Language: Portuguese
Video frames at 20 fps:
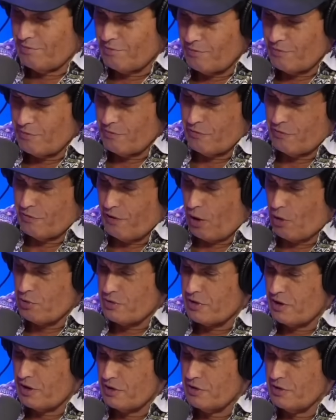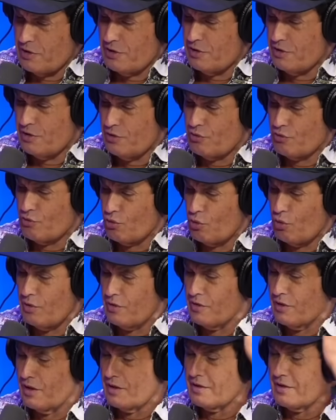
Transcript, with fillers: Walter de Souza